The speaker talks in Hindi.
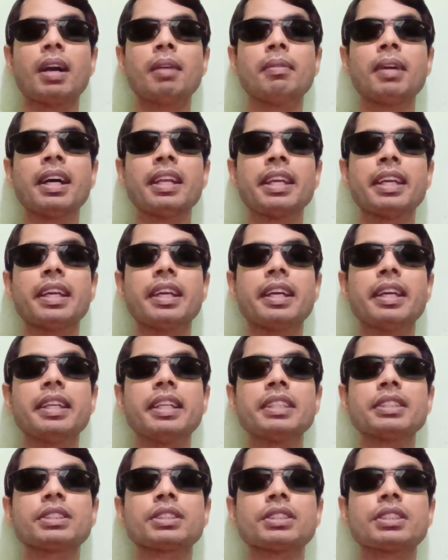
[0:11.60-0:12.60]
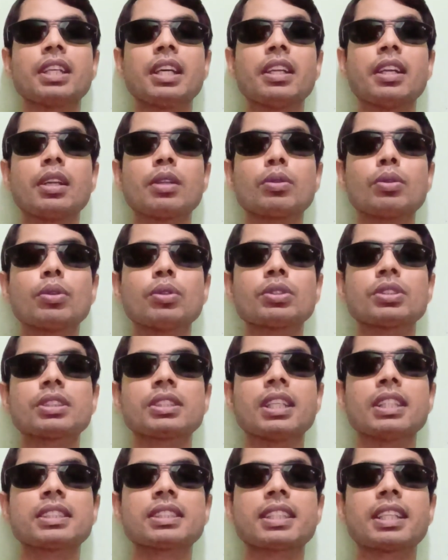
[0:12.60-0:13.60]
हमारे एनएस चैनल को
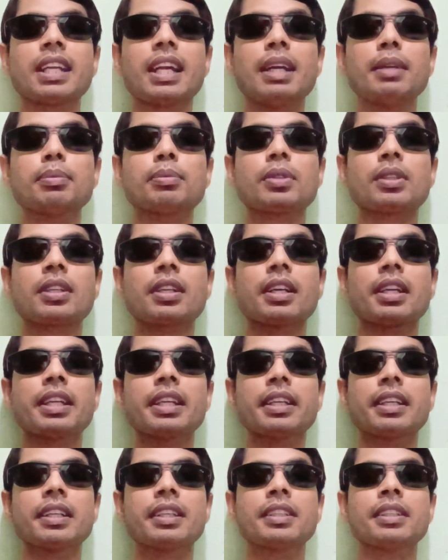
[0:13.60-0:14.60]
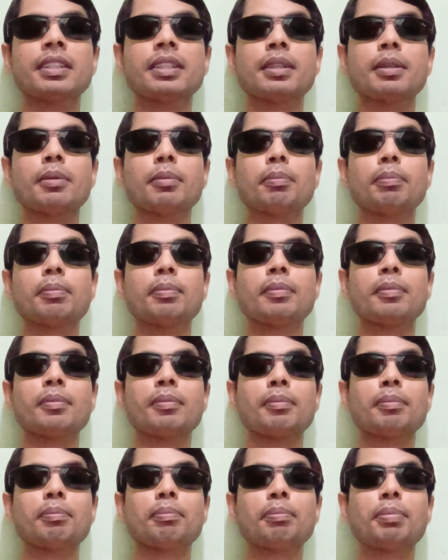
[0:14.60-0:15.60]
सब्सक्राइब करें
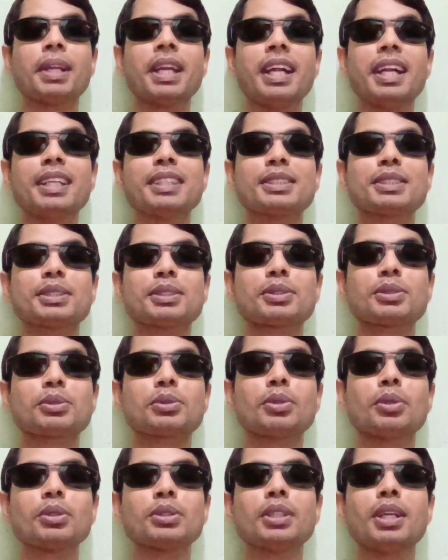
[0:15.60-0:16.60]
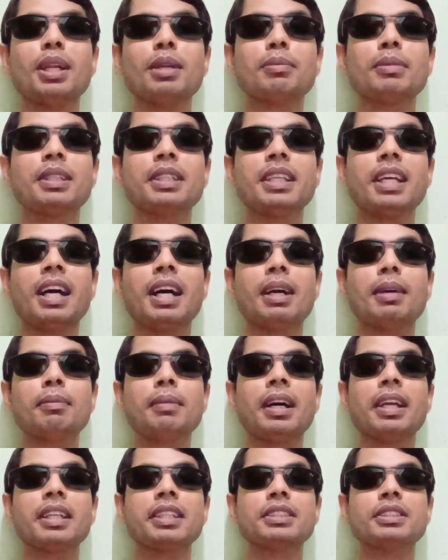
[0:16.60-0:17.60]
फ्रेंड्स सोशल मीडिया
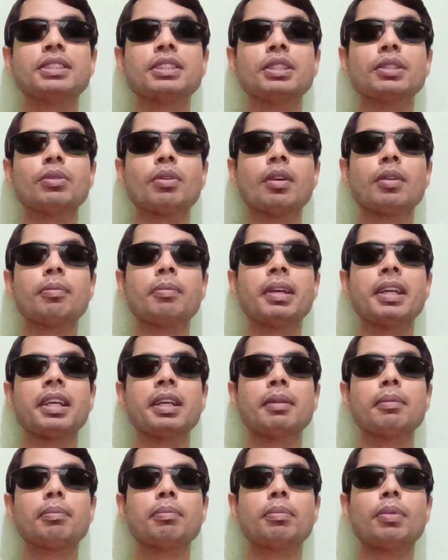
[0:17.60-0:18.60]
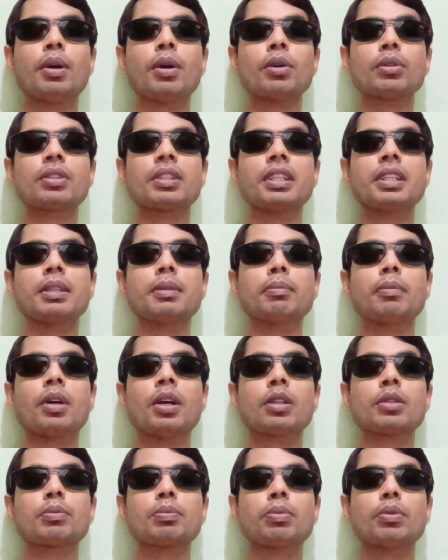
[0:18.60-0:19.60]
हमारे जीवन में बहुत ही
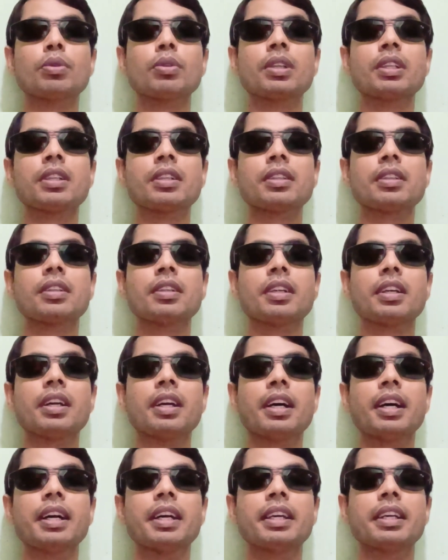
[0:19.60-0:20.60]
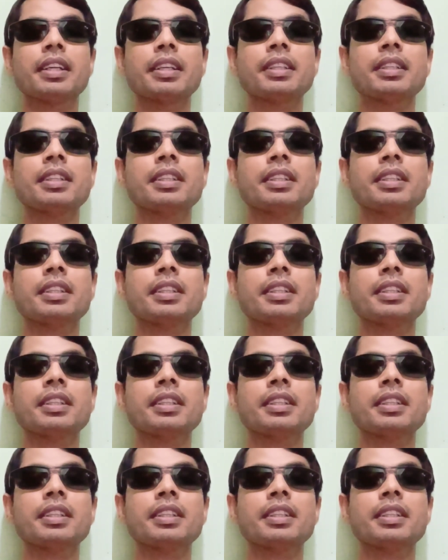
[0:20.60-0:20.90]
महत्वपूर्ण है